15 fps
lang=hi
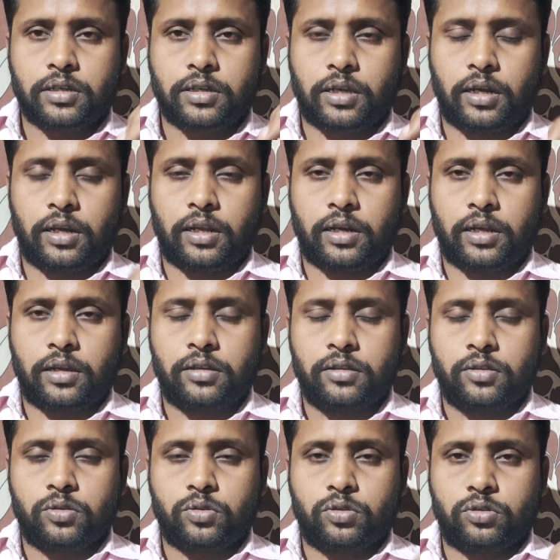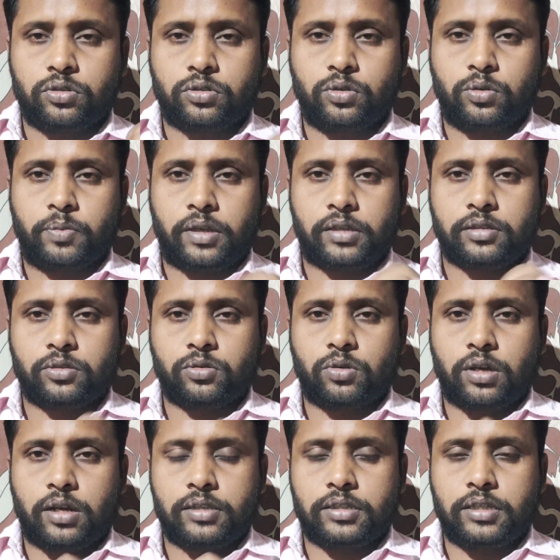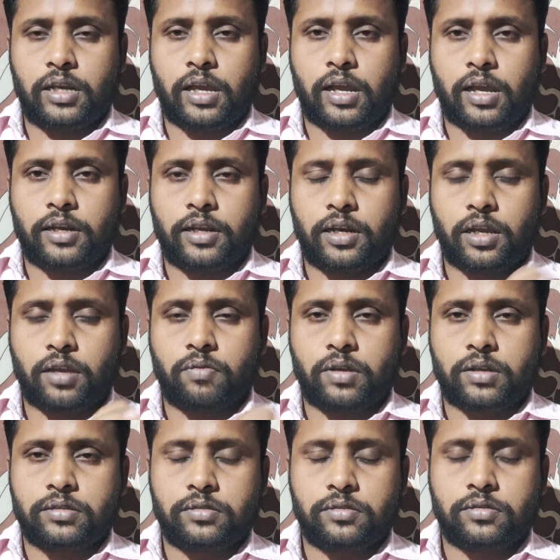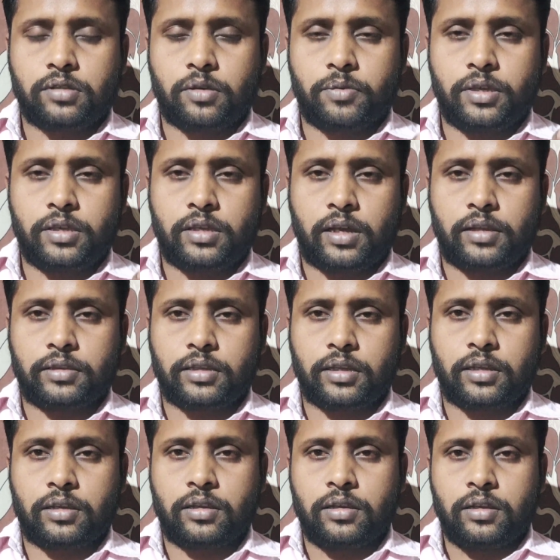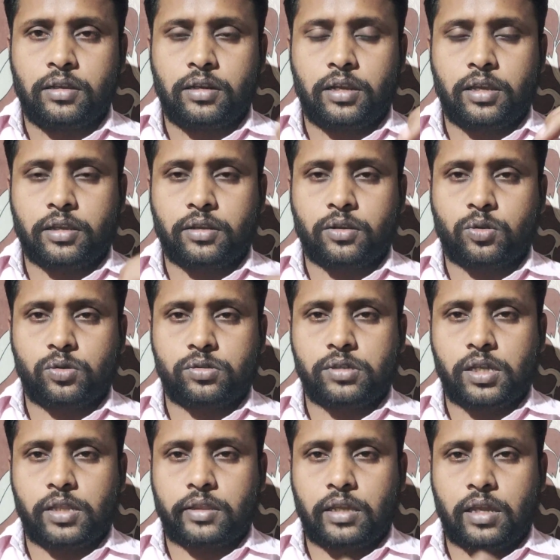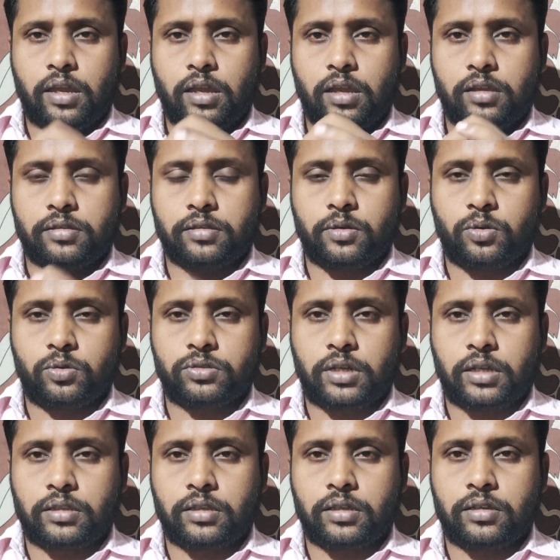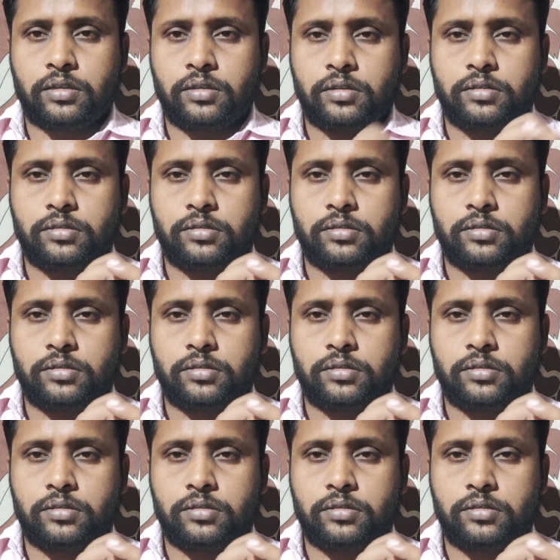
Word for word: कर लेना दोस्तों वैसे तो अर्जी लगाना लगभग सभी जानते हैं लेकिन कुछ गलतियां ऐसी हो जाती हैं